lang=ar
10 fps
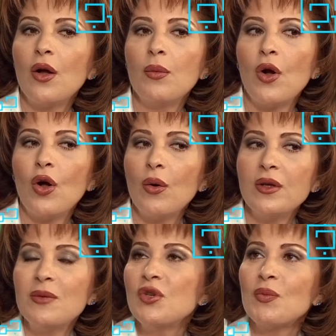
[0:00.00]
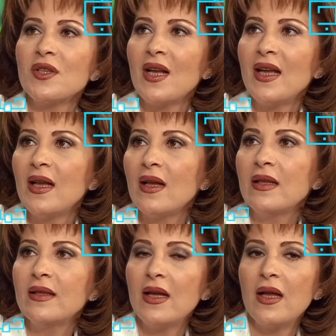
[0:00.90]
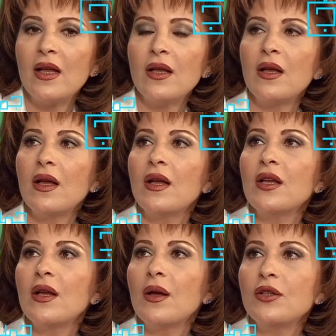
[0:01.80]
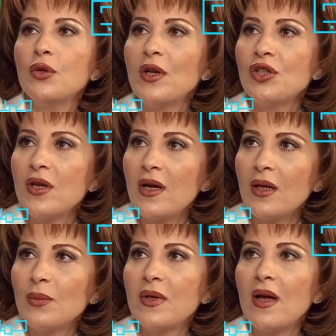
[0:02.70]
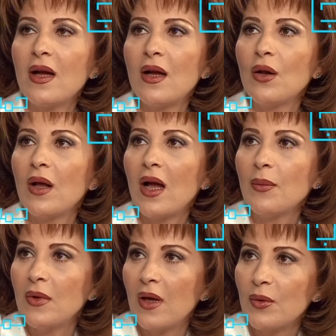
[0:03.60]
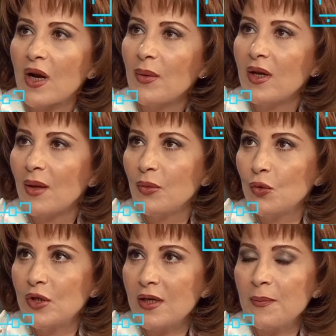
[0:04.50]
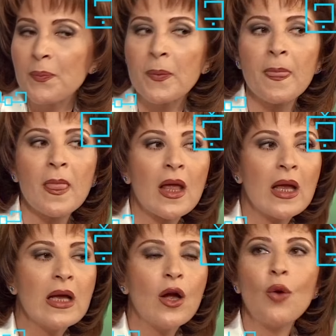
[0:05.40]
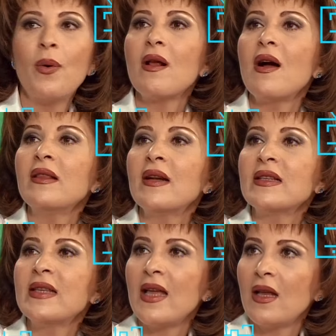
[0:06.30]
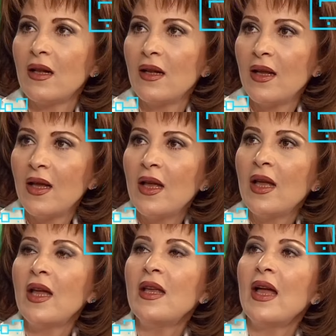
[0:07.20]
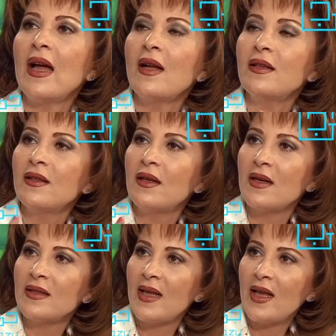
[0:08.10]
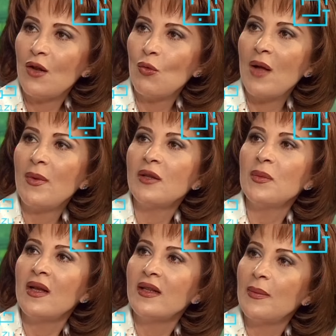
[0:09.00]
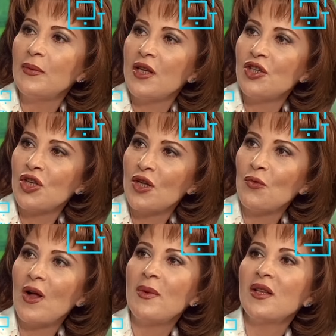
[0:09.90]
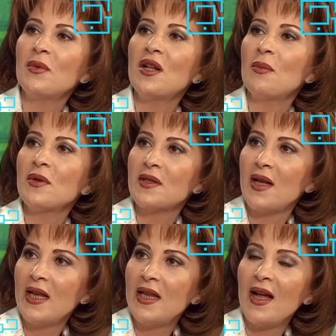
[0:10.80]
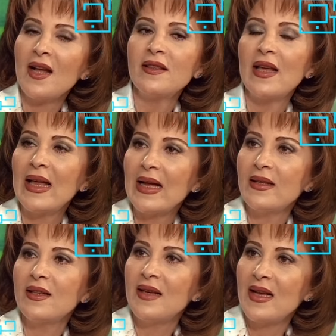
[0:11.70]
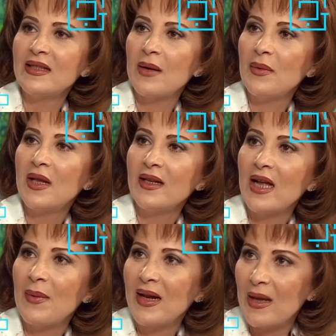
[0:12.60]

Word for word: آه، دي مش مسرحيه ده آه، ديوان شعر بتاع عبد الرحمن الابنودي عباره عن رسائل هي اخذت الرسائل وعملت منها ادابتيشن وعملت منها مسرحيه حتى اخذت جايزه من الجامعه